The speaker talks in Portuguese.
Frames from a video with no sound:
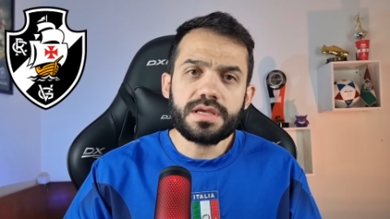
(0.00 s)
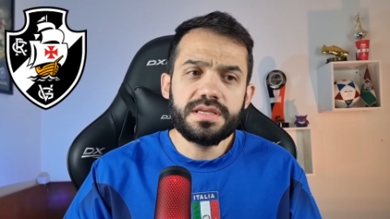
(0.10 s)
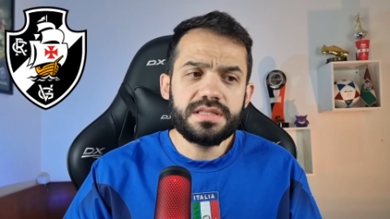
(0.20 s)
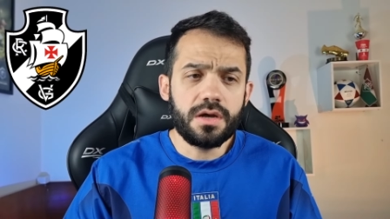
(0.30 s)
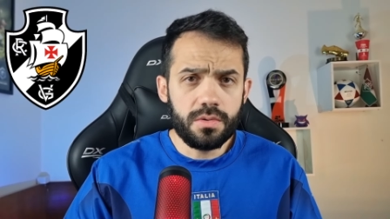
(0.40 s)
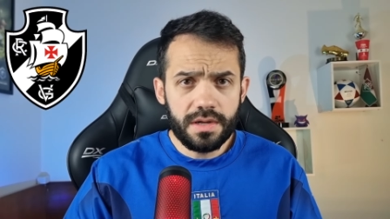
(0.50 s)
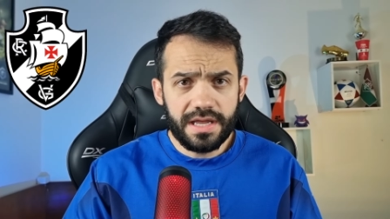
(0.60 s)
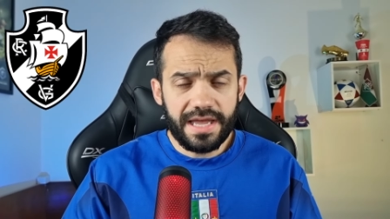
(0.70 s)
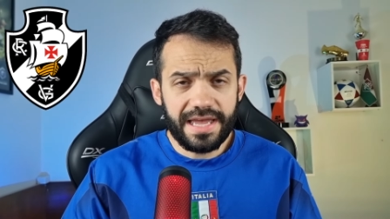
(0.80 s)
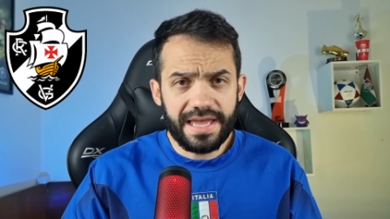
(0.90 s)
Então,
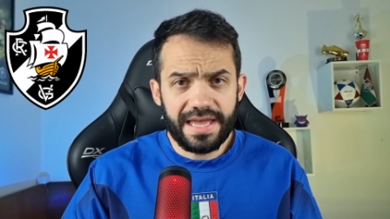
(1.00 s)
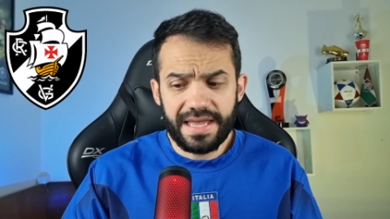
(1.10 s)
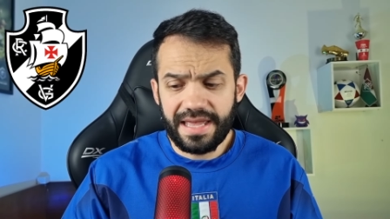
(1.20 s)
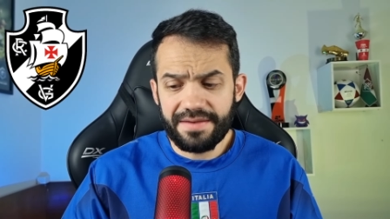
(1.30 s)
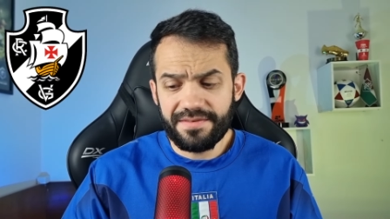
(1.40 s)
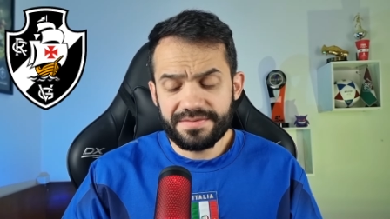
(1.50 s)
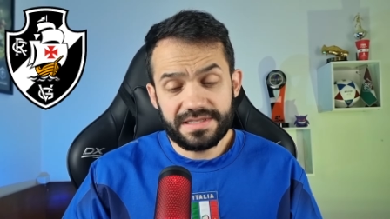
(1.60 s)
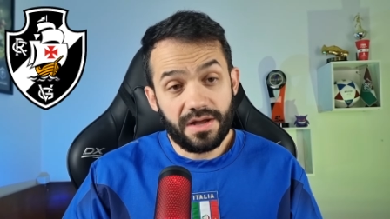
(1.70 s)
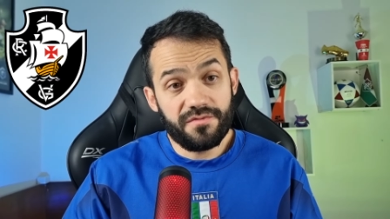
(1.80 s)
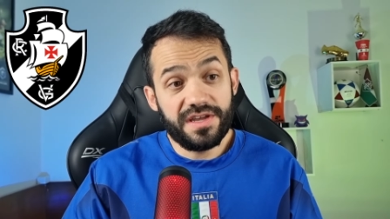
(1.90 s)
é, é,
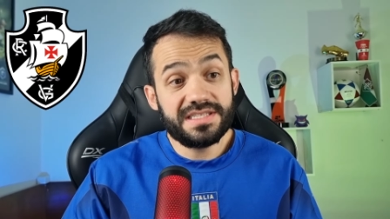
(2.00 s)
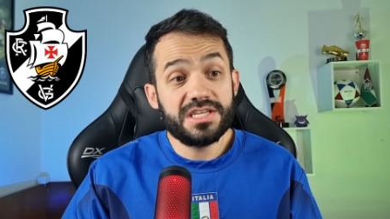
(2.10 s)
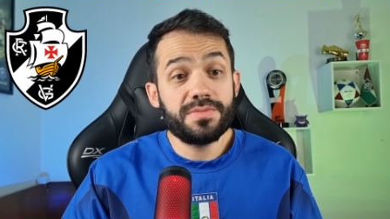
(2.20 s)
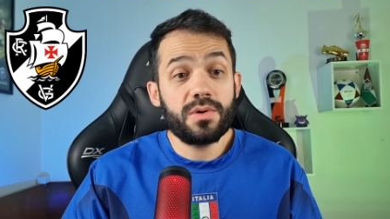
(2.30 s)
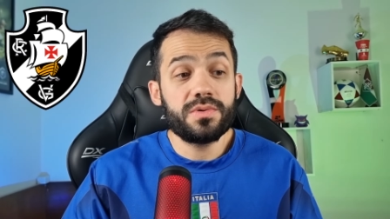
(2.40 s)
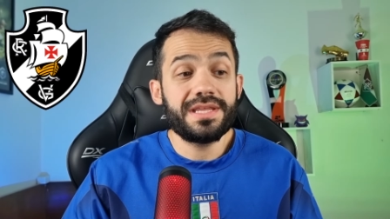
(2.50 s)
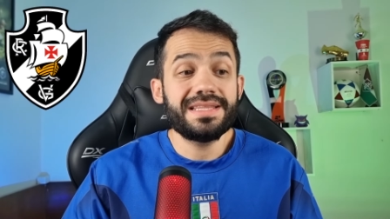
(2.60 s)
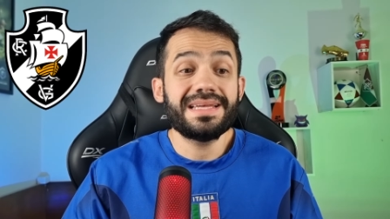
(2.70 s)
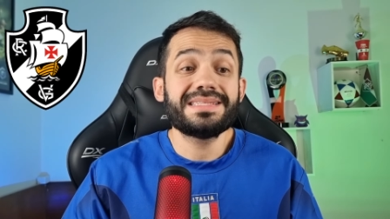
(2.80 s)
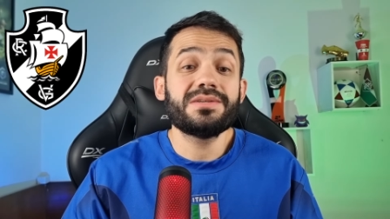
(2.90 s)
talvez seja uma
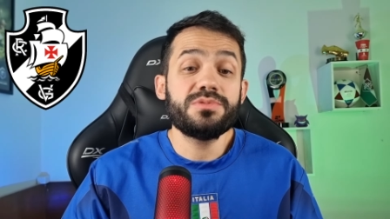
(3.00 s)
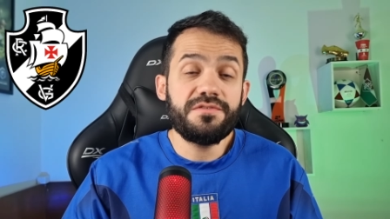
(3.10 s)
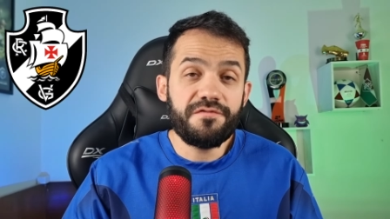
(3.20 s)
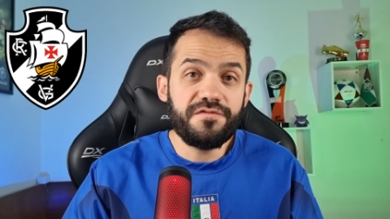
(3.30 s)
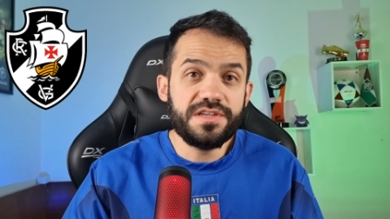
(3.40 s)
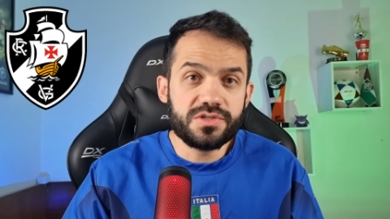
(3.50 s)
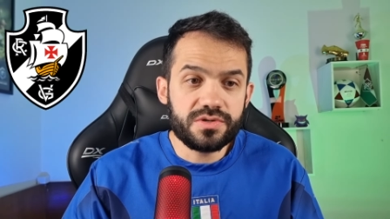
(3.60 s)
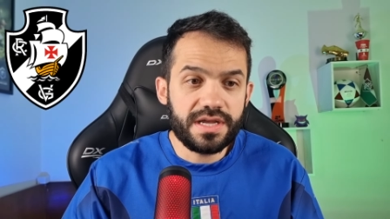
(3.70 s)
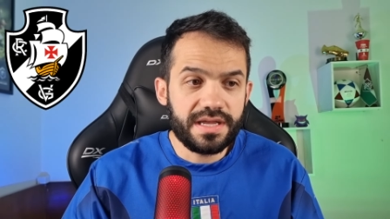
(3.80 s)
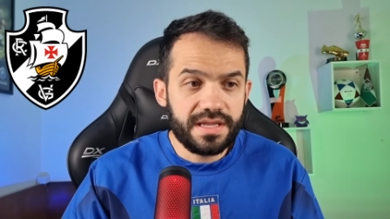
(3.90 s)
contratação difícil,
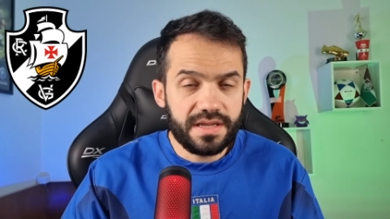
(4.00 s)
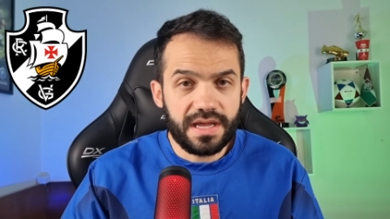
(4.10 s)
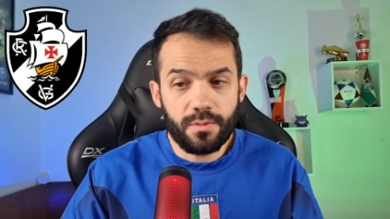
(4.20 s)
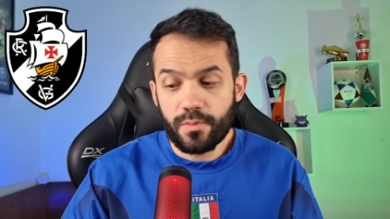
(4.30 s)
né? É, o